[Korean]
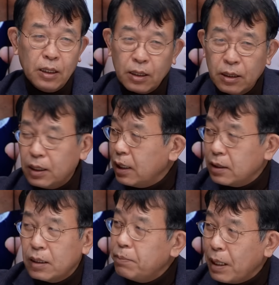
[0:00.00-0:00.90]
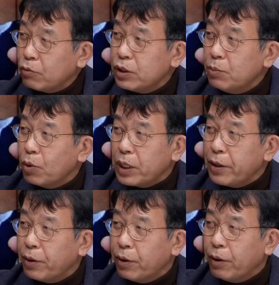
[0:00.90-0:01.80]
큰 대세를 바꾸질
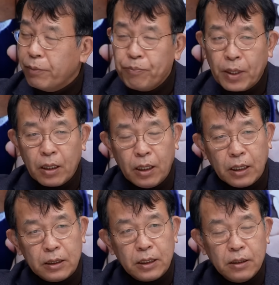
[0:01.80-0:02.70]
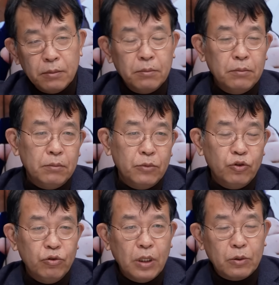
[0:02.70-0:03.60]
못해요. 예. 그러니까 지금
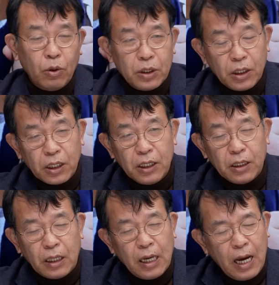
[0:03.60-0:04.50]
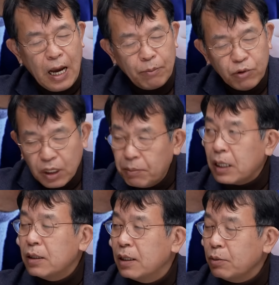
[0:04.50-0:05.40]
윤 대통령이 아무리
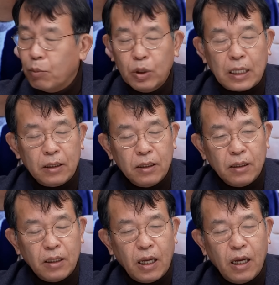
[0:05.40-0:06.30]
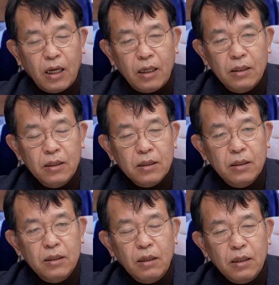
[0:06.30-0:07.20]
말을 해도 못 알아듣는데
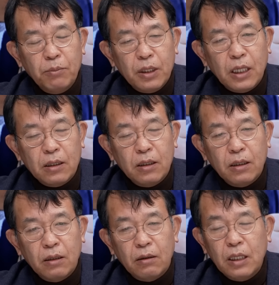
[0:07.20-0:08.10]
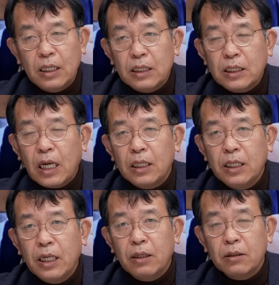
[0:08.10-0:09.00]
그 저기 뭐냐 그
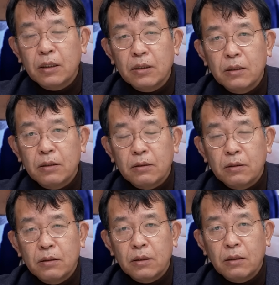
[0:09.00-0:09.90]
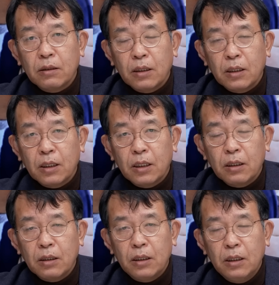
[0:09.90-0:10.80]
자기의 어떤 그
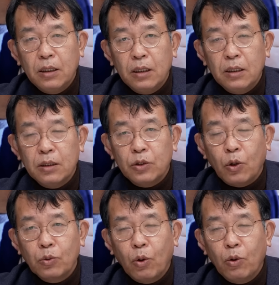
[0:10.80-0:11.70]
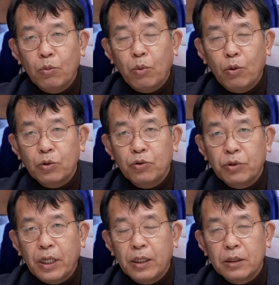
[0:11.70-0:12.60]
저기 이 정통
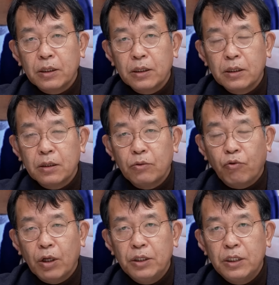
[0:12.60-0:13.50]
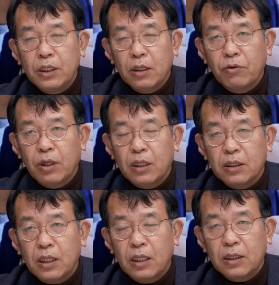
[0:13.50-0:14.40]
보수의 어떤 그 원칙과
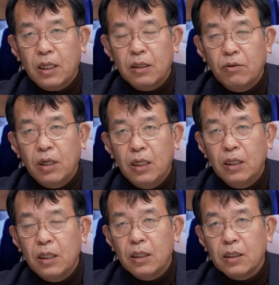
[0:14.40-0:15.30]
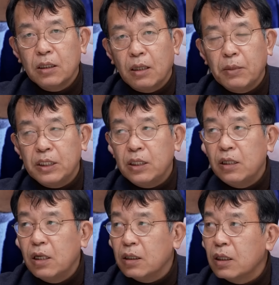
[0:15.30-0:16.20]
사상과 그 다음에
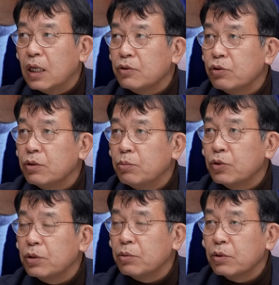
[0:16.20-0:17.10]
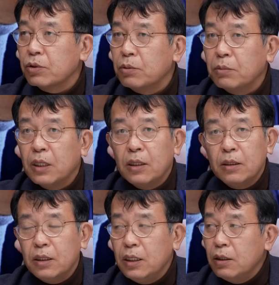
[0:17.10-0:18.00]
실력을 갖추는 모습으로 좀
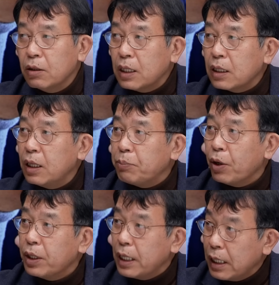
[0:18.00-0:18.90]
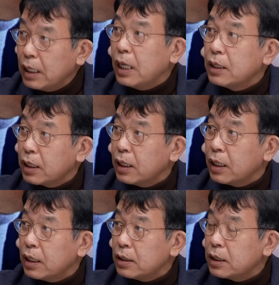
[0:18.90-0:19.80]
리더답게 변해달라는
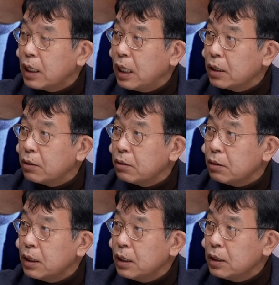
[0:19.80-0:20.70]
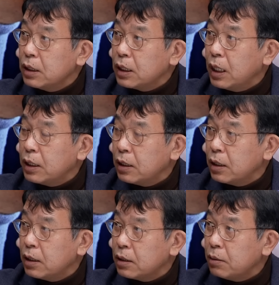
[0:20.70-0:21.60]
게 제가 알기론 로
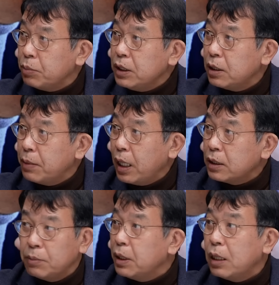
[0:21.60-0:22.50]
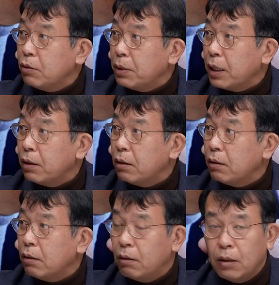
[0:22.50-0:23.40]
TK의 민심의 핵심이라고
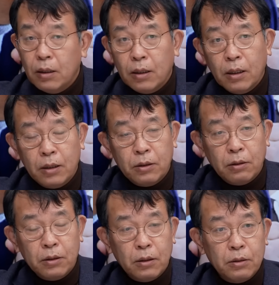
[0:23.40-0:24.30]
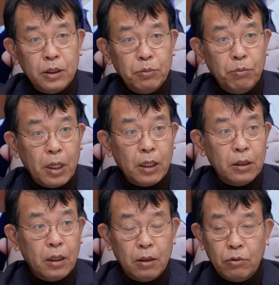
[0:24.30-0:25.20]
봐요. 그래서 저기 저 지분 몇 개
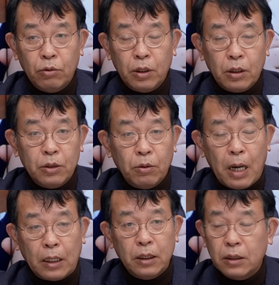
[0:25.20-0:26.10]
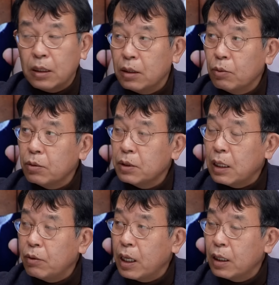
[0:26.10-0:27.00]
달고 이렇게 좀 악세사리
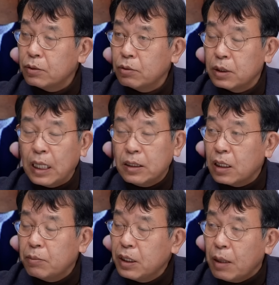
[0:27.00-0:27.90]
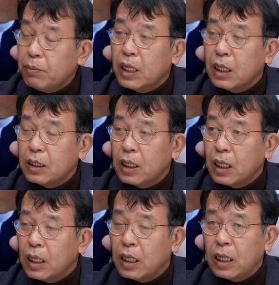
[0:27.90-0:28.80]
놓는다고 해가지고 딴 사람이 됩니까 그게?
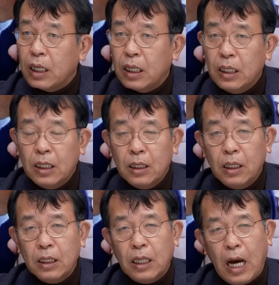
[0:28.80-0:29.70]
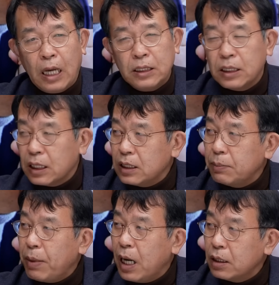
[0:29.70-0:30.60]
그러니까 아직까지
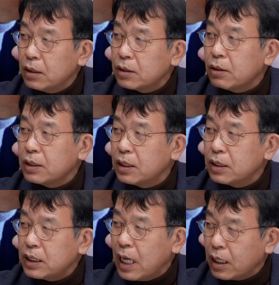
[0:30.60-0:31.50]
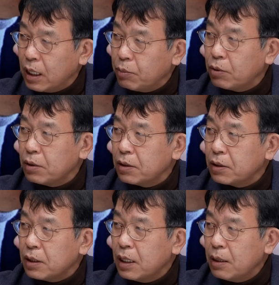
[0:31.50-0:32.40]
판을 정치를 작게
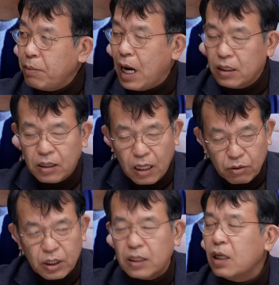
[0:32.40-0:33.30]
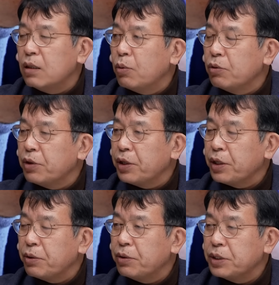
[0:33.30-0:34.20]
보는 빨대로 세상을 보는
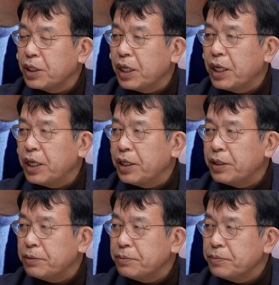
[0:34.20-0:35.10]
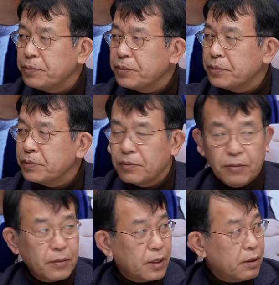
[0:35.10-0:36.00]
거예요 저게. 와, 우물도 아니고